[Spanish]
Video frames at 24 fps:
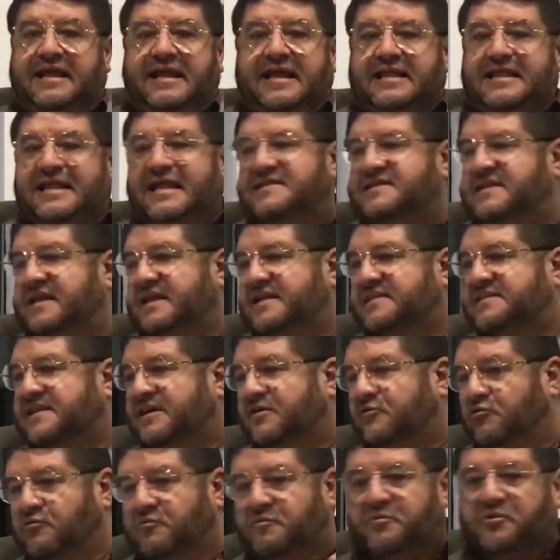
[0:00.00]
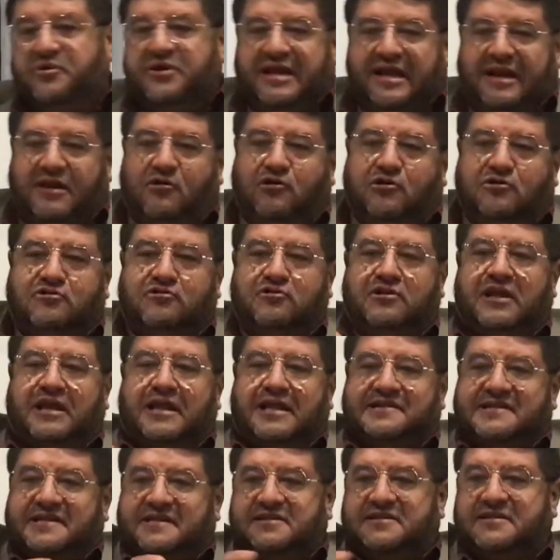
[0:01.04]
de, hacer este grupo y el otro y
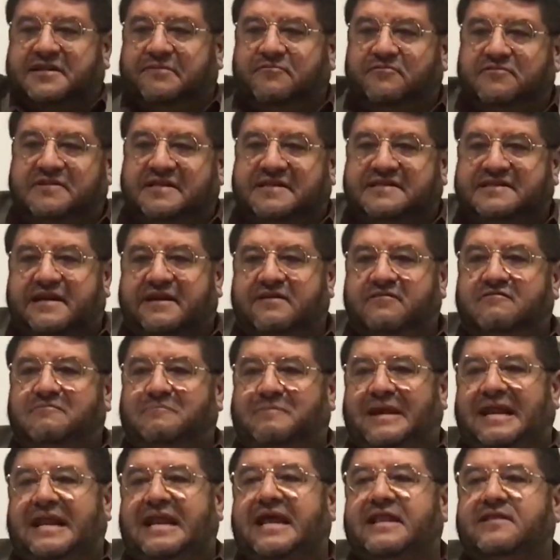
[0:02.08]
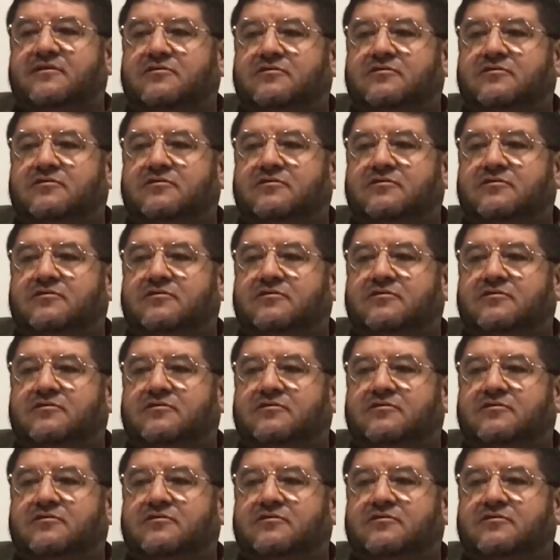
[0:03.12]
hacer tribus y estarnos peleando.